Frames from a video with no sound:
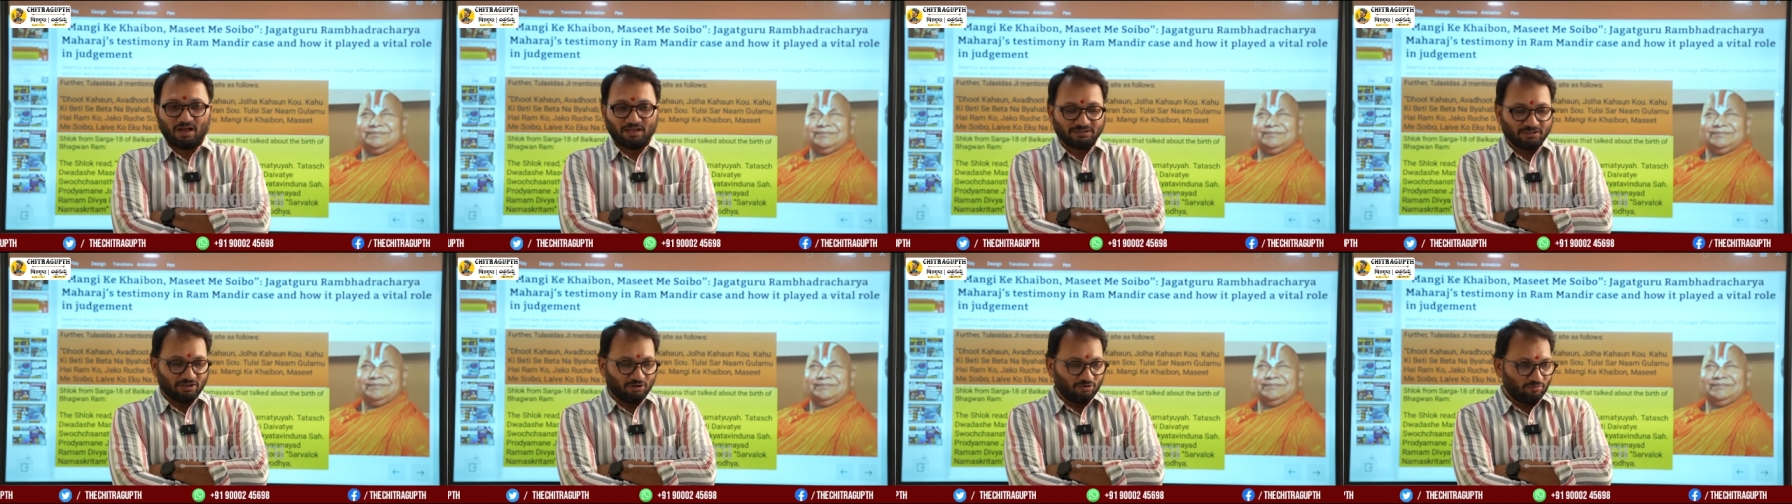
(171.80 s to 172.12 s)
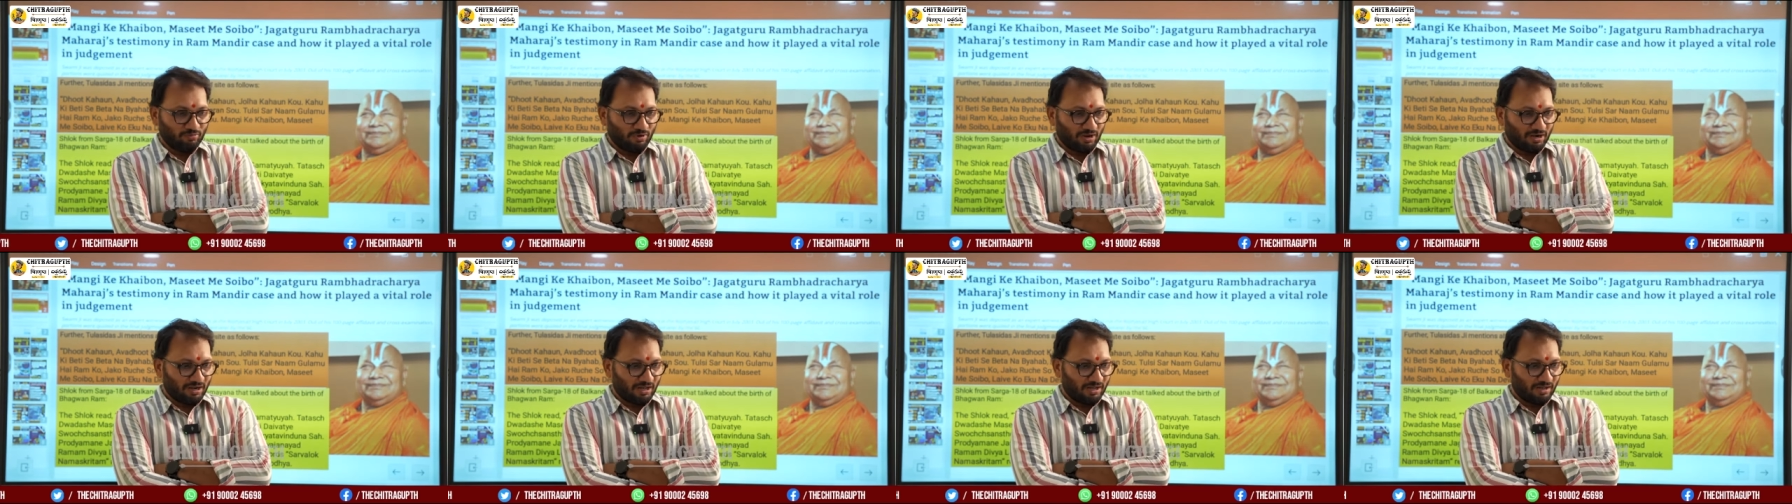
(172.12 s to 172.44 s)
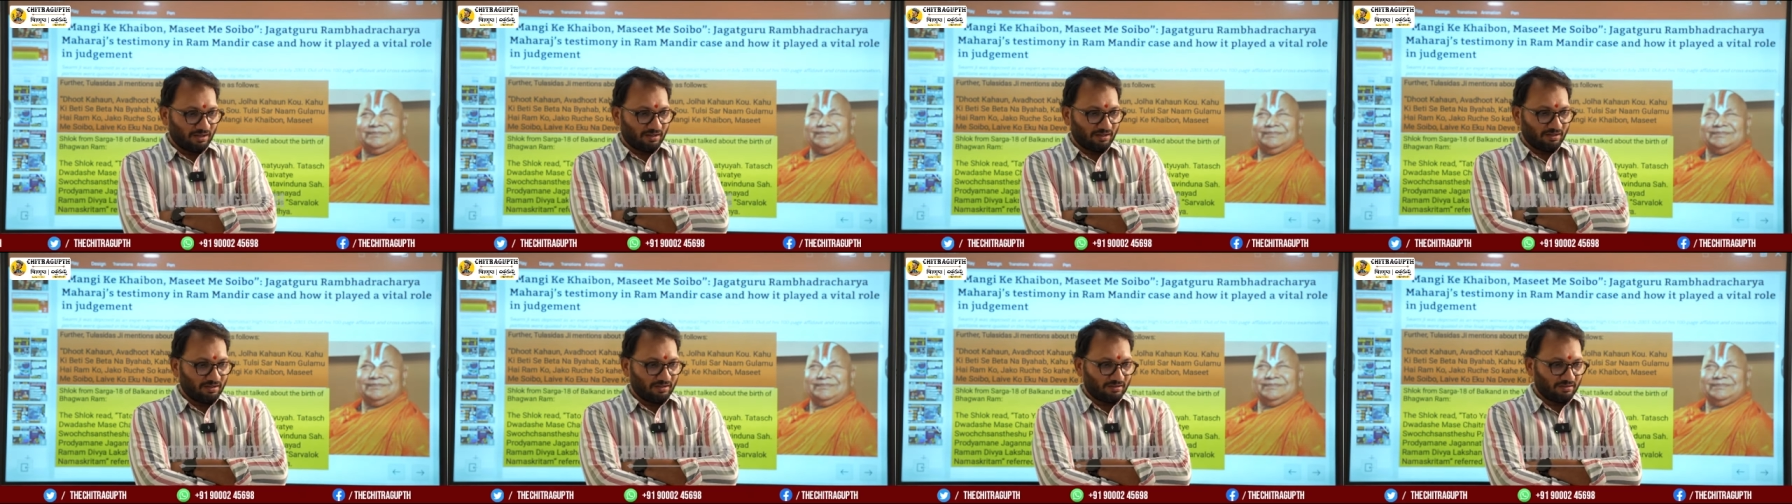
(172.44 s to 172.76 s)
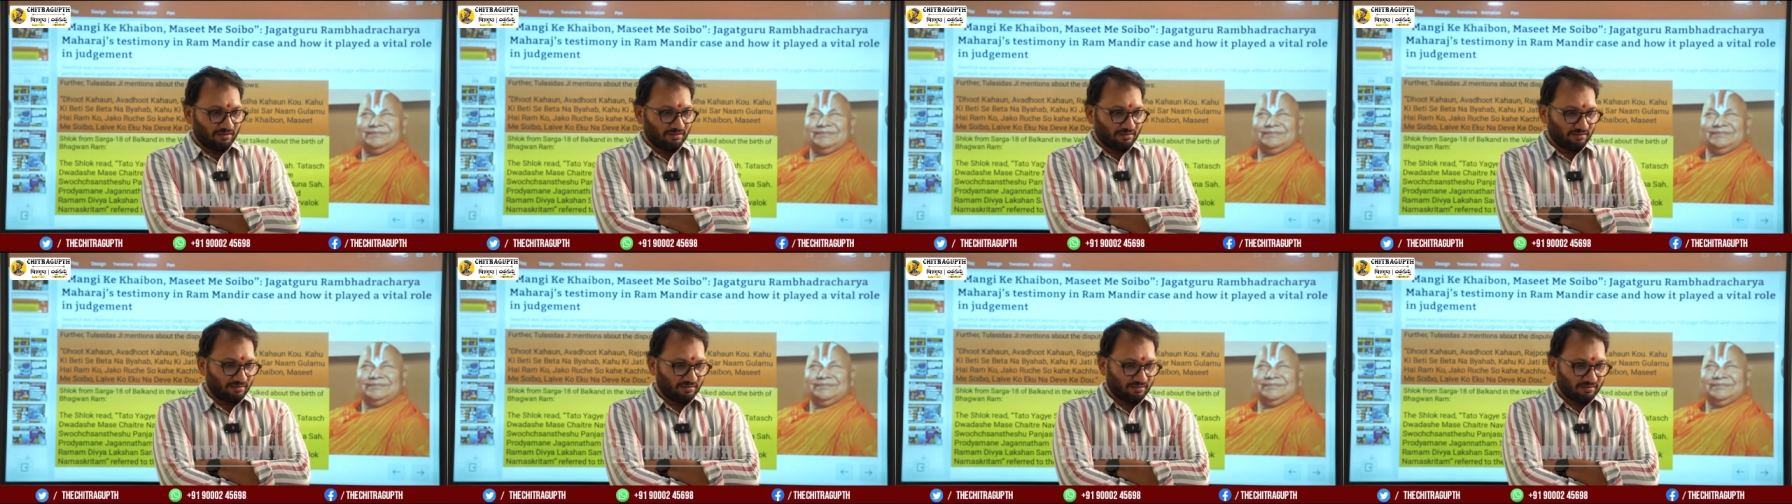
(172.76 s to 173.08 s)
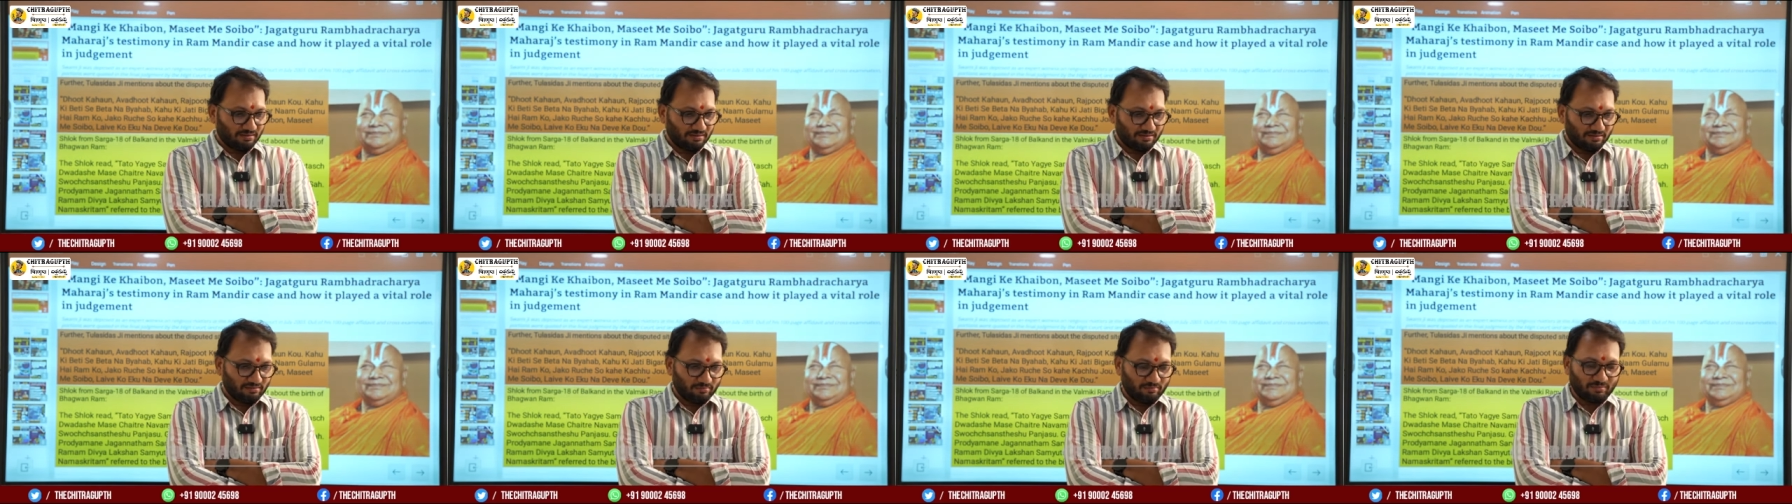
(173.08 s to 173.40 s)
అసలు మన
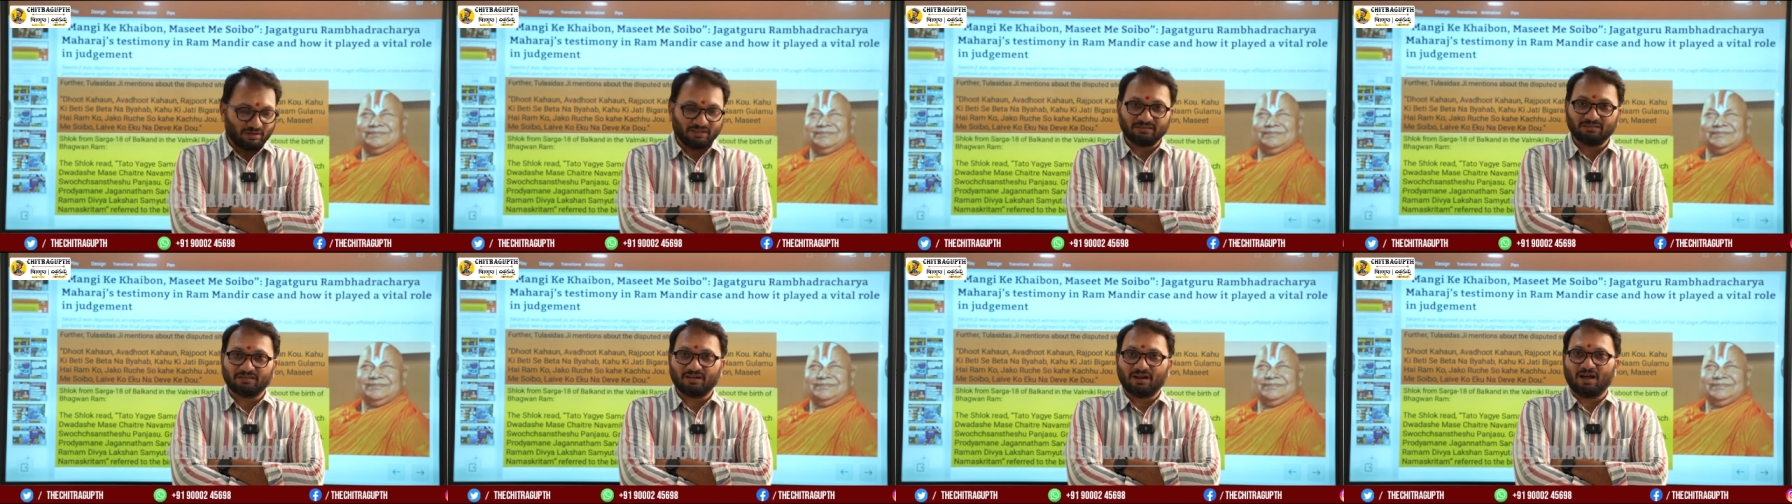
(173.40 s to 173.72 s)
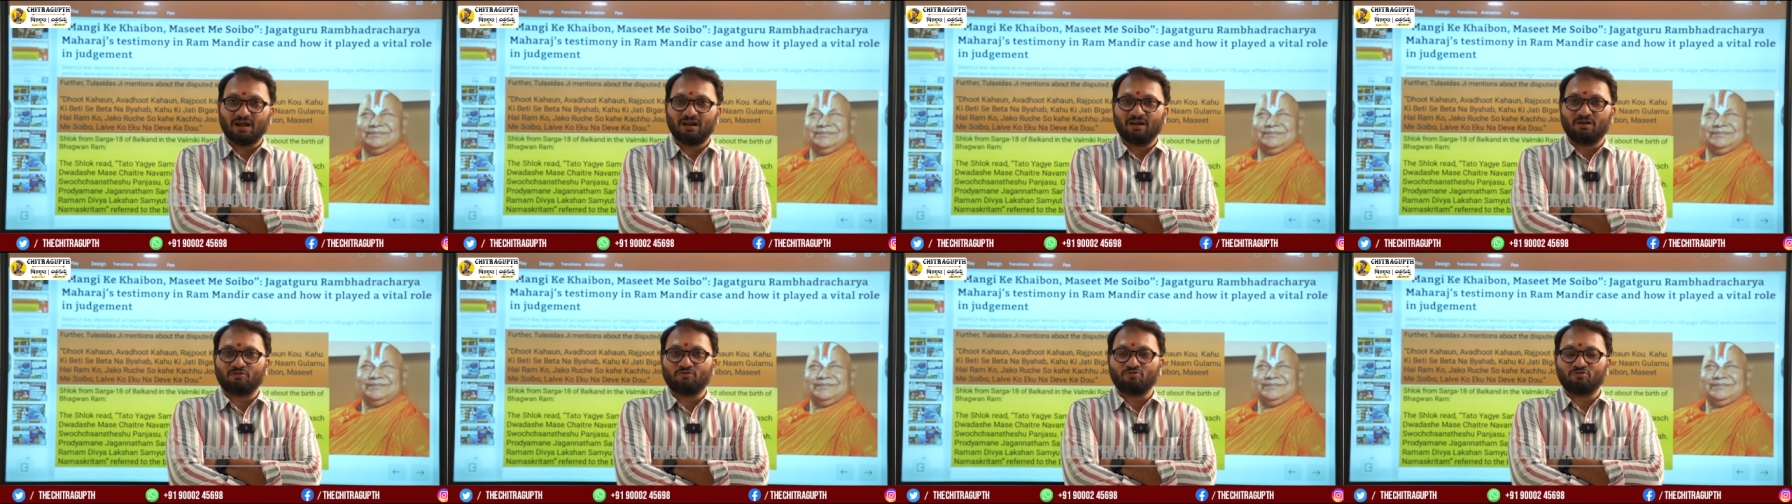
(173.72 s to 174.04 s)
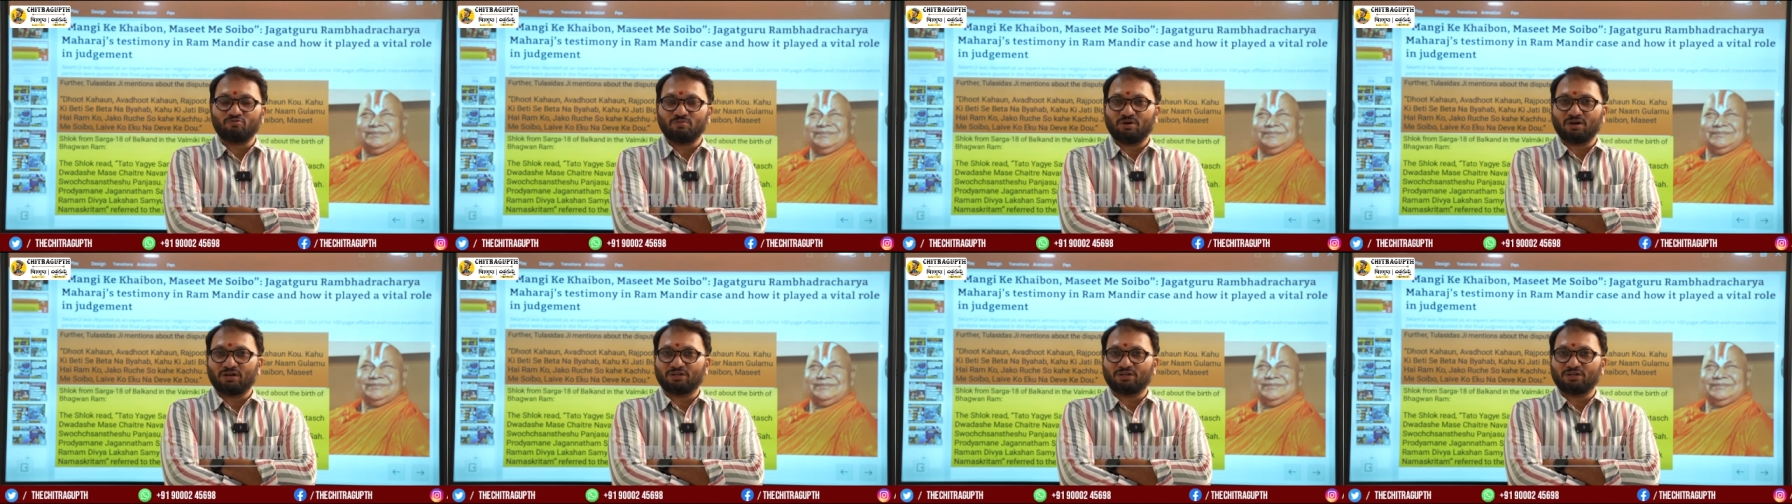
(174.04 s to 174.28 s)
మంత్రాలకు